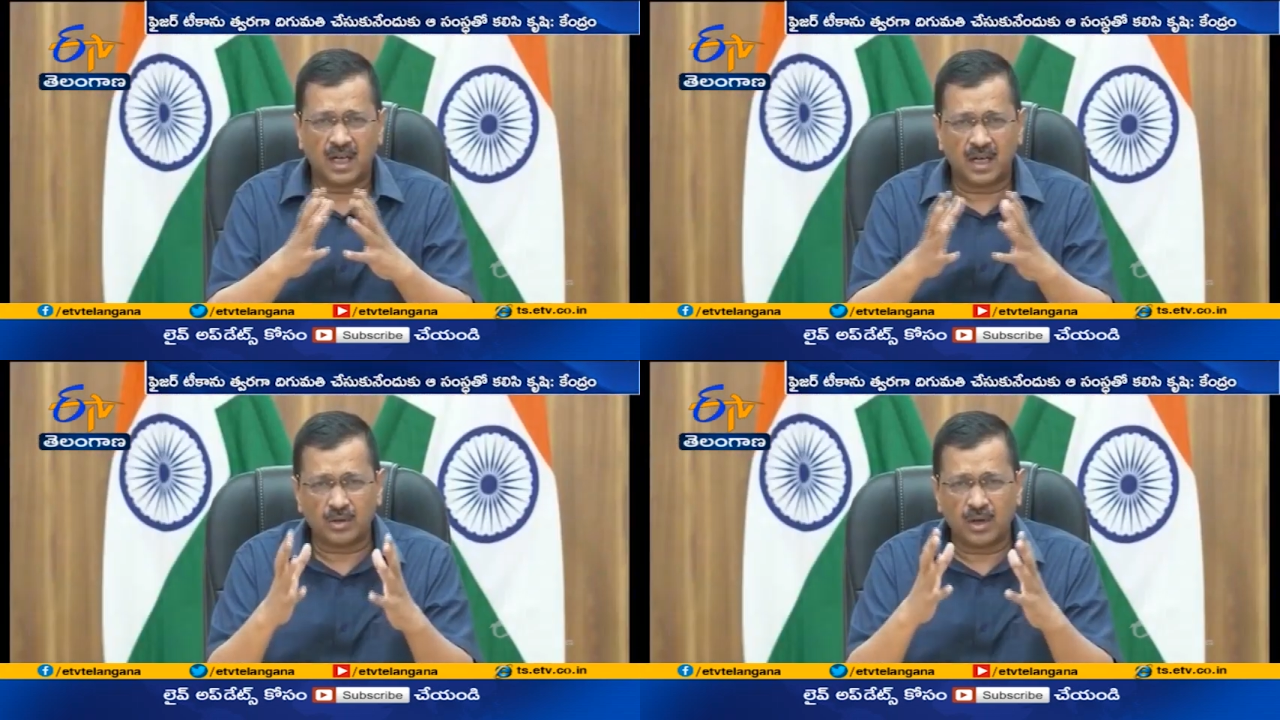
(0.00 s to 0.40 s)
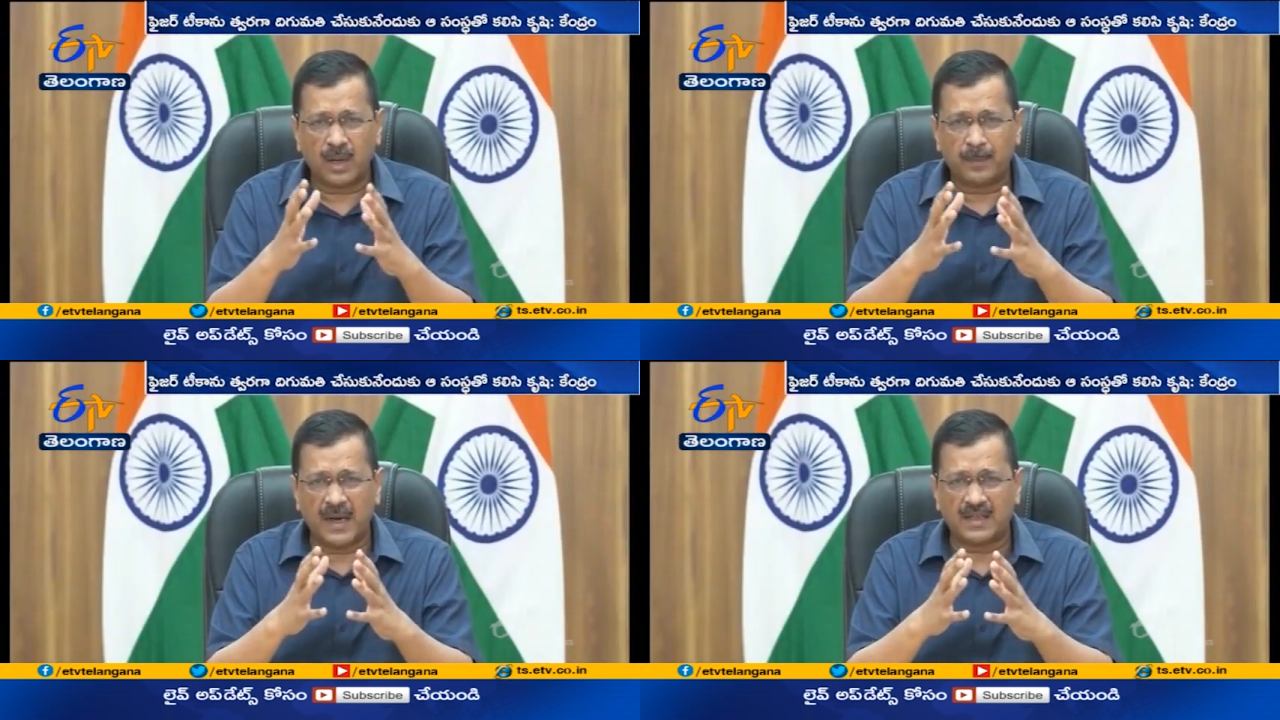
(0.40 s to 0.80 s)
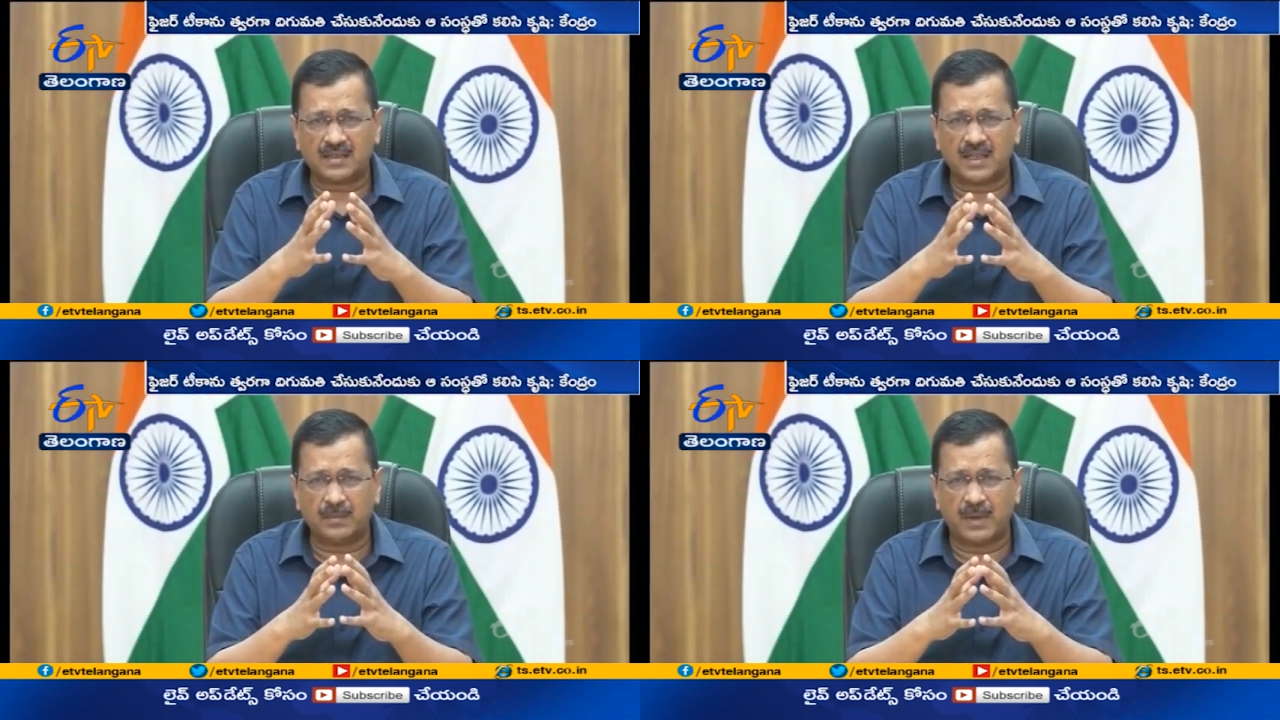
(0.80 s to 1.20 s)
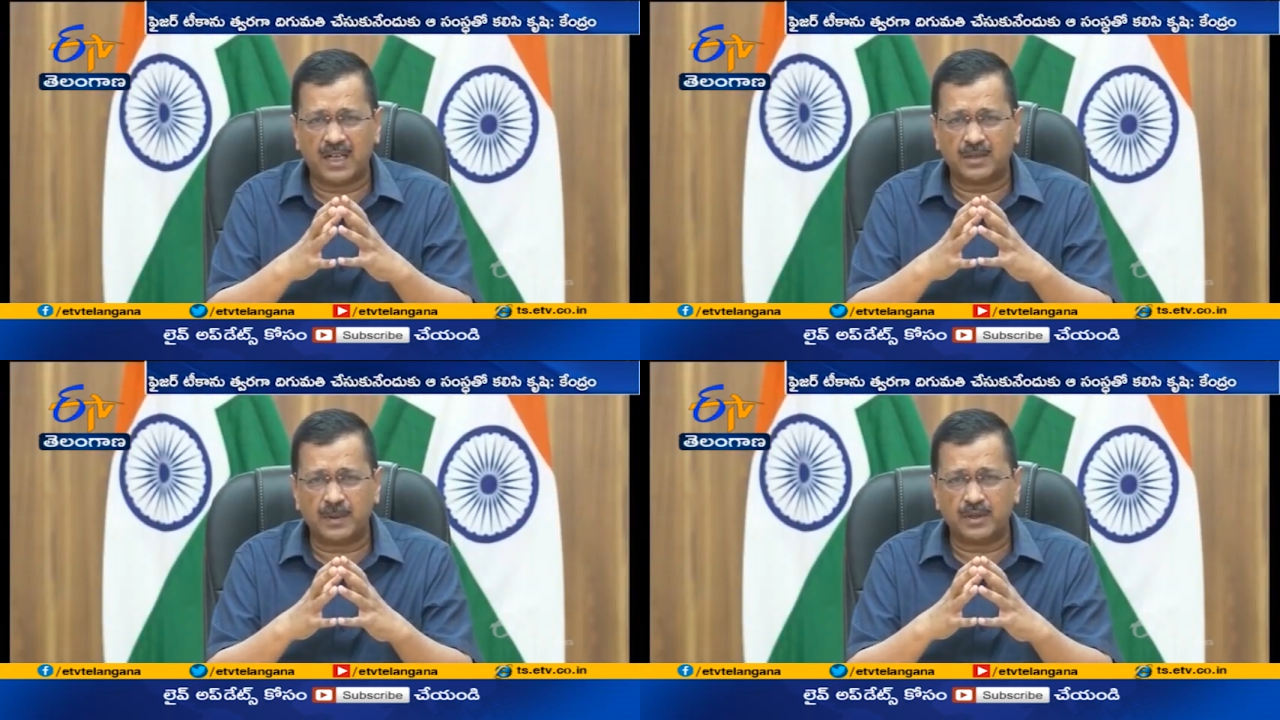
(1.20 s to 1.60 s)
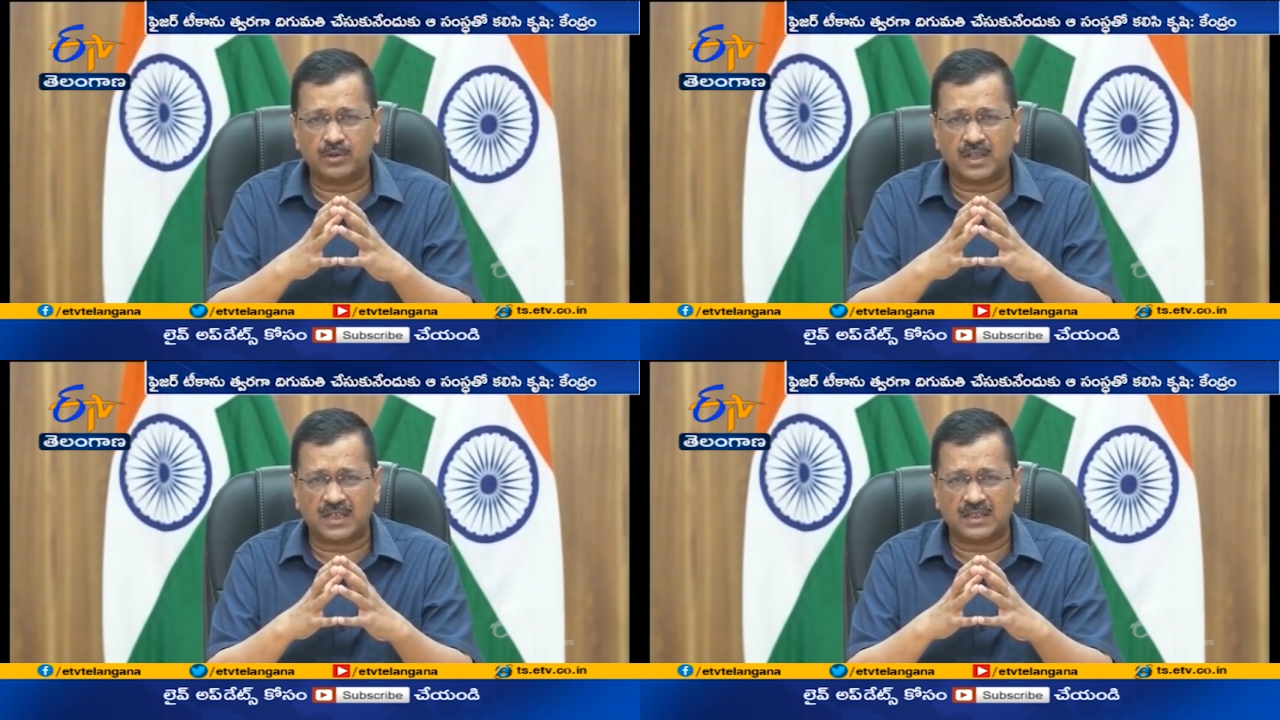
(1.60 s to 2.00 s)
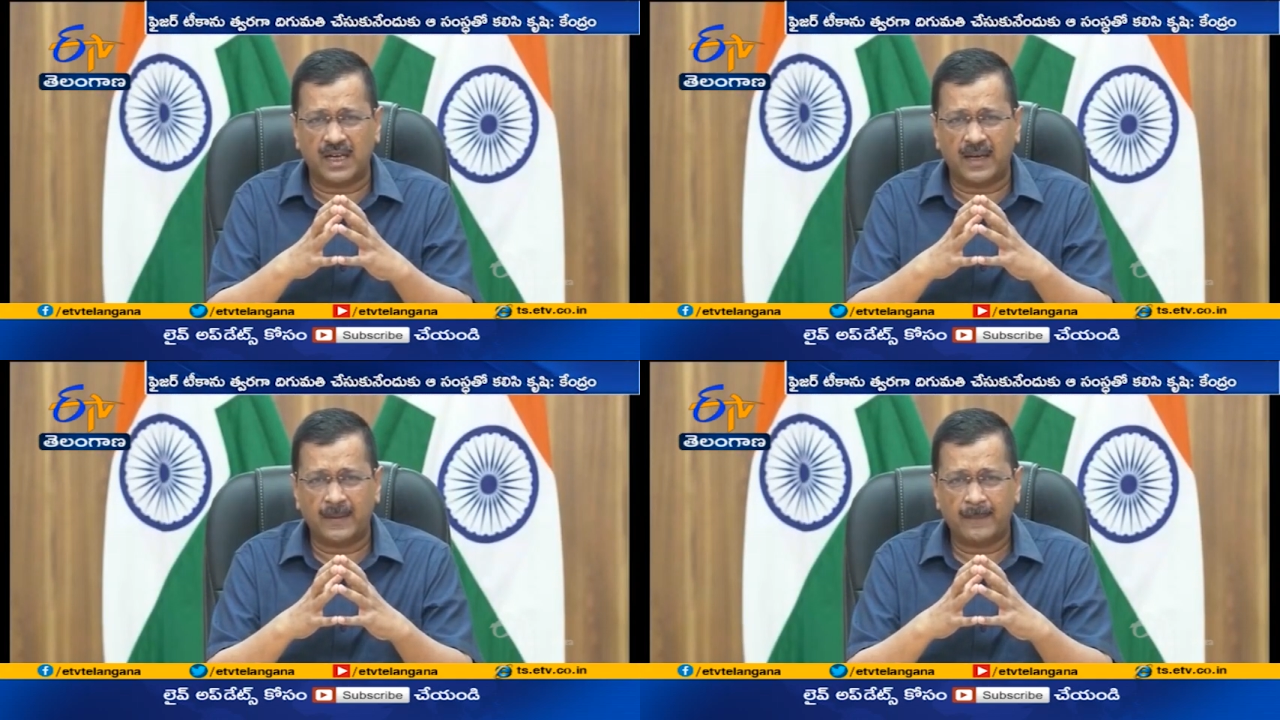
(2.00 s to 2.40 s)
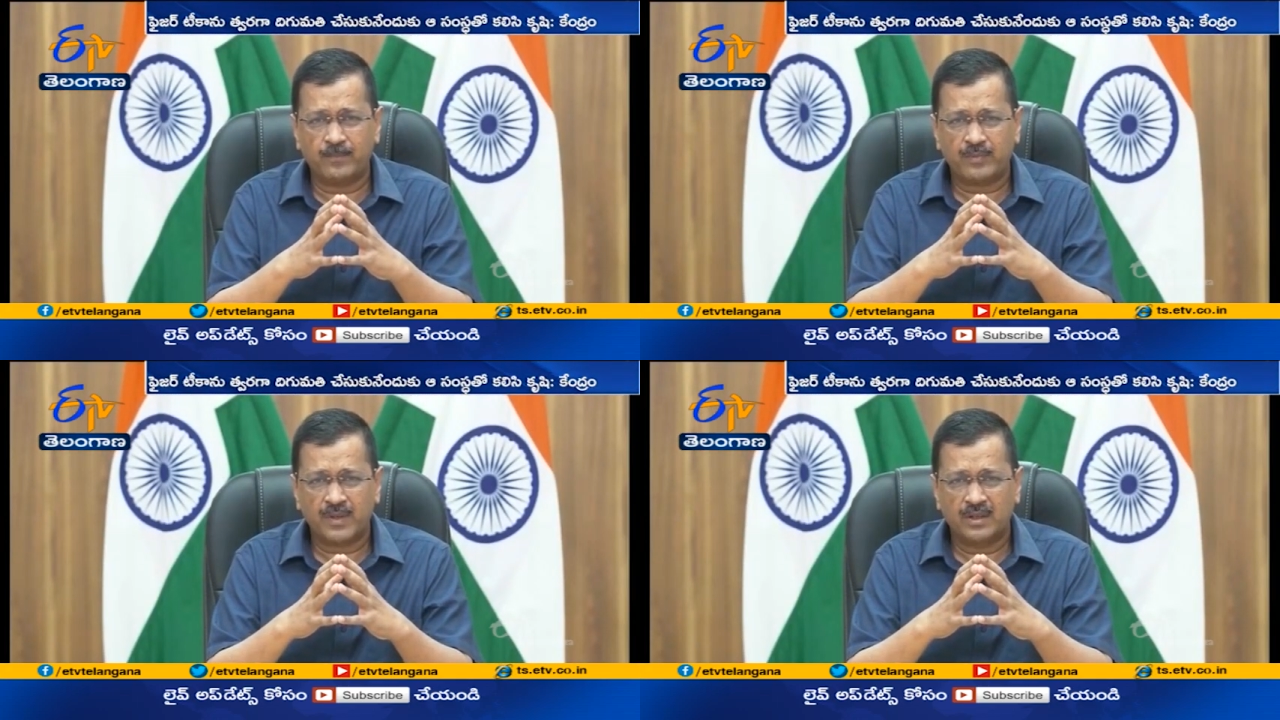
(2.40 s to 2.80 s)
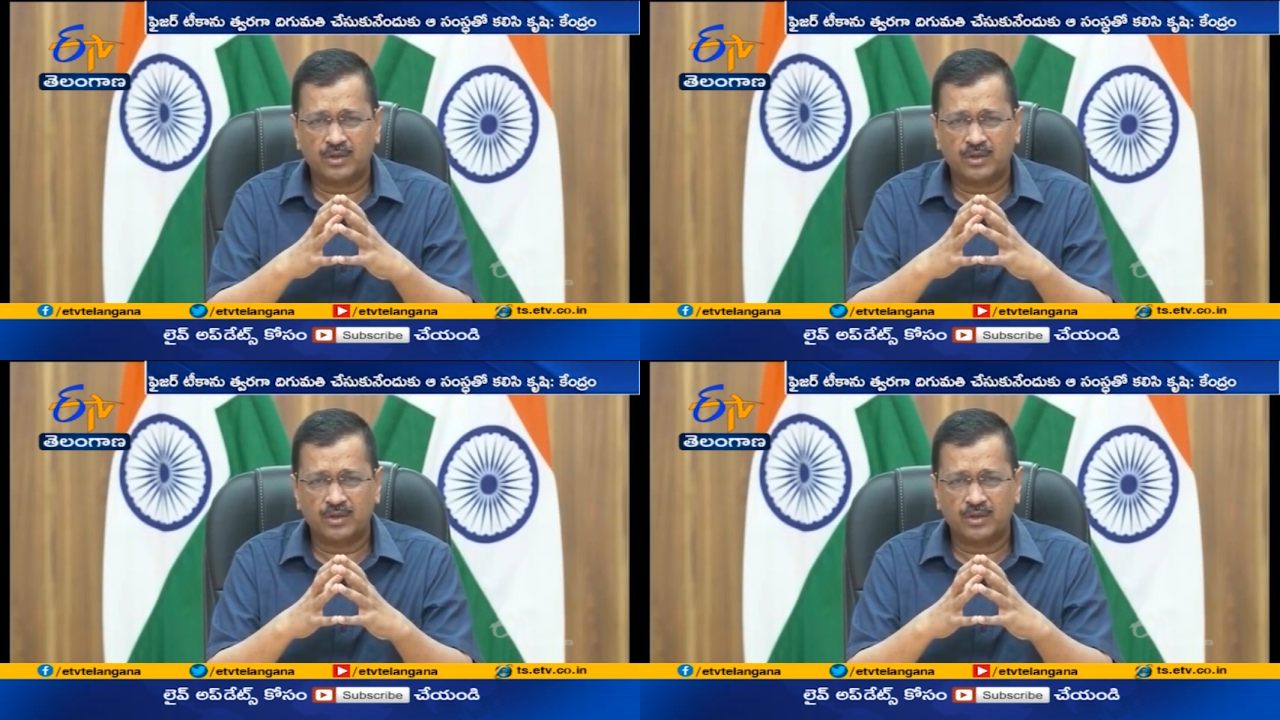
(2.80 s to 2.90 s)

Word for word: టీకాలను కేటాయిస్తోందని ఇందులో ఎలాంటి వివక్ష